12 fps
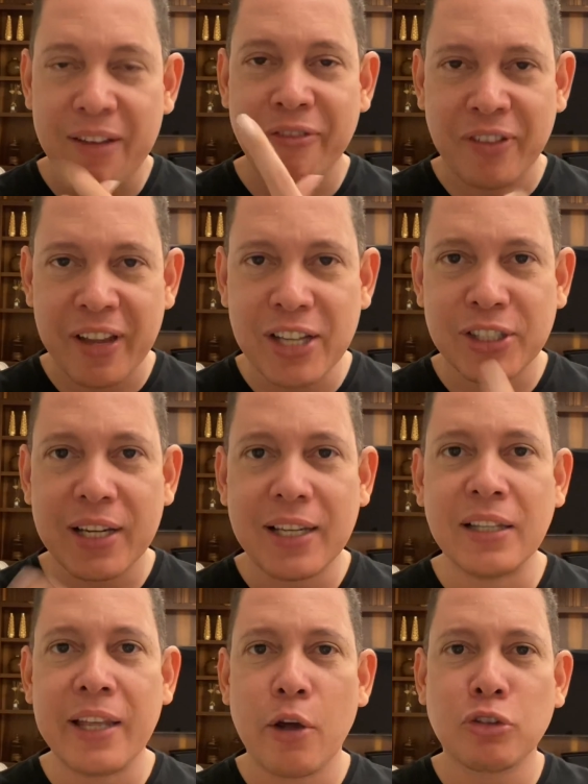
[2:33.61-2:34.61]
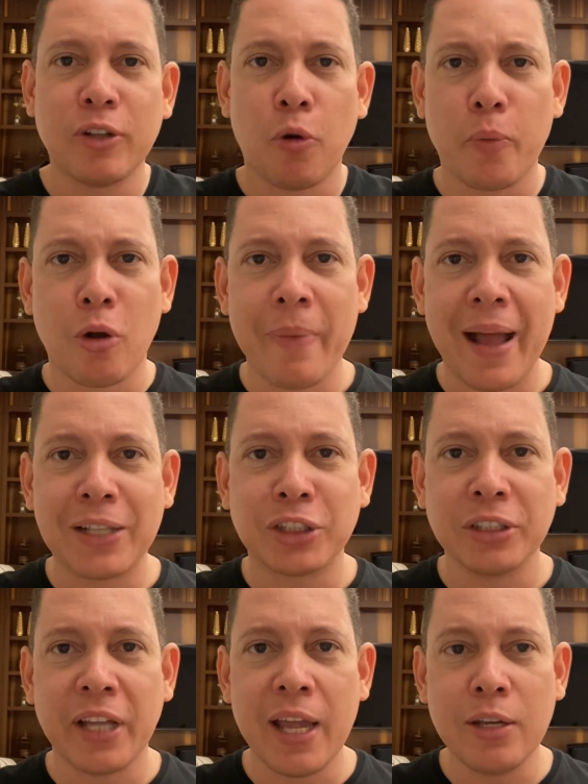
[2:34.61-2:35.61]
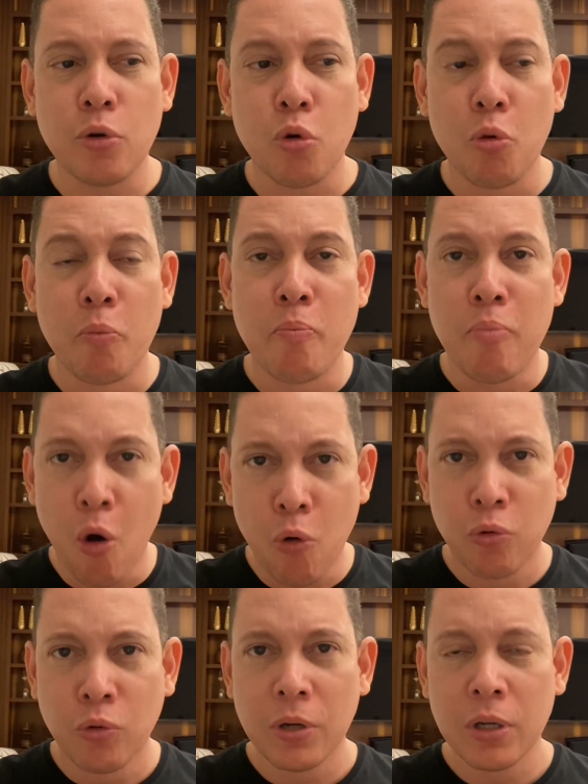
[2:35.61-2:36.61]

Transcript: Veja que Deus não promete nem o bom.